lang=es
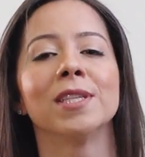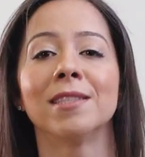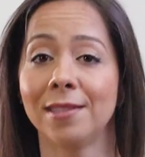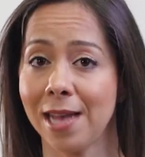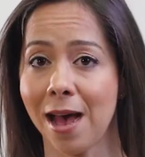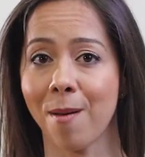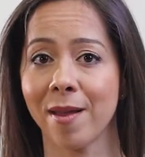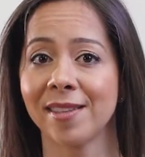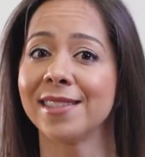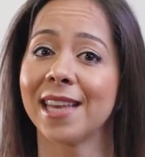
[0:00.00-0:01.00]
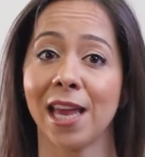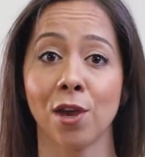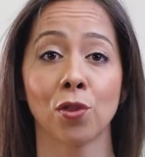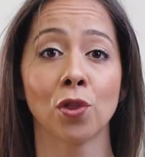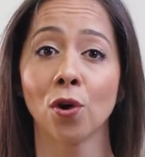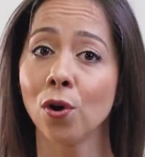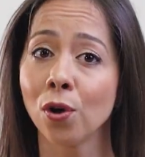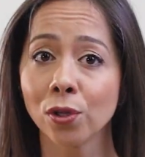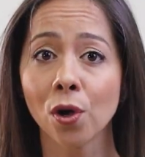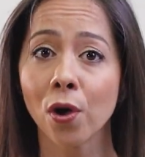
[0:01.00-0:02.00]
sabes que
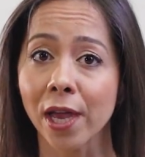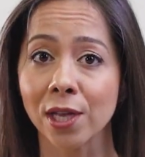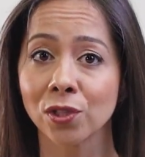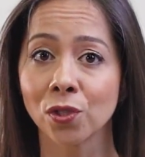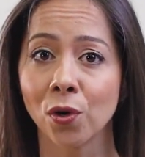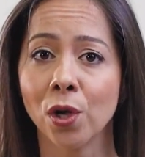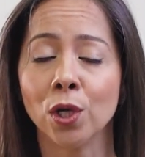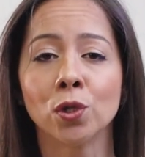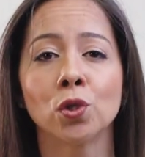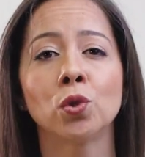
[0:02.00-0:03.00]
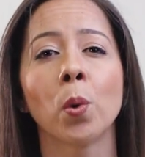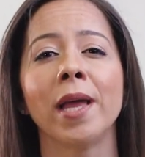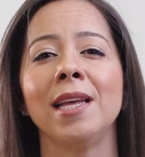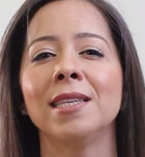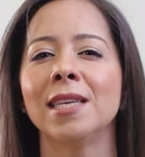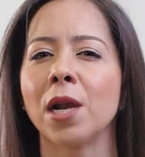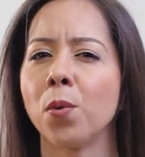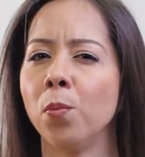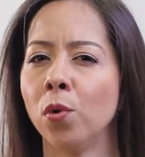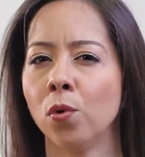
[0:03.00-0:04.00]
todo eso suele ser
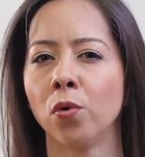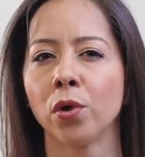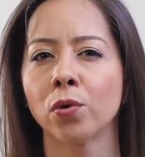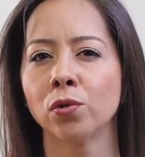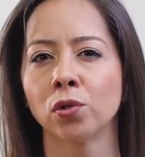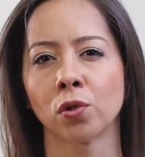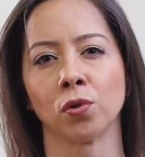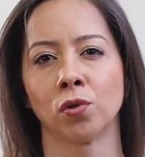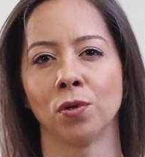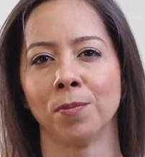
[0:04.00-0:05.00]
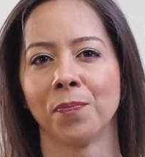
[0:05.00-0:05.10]
muy costoso.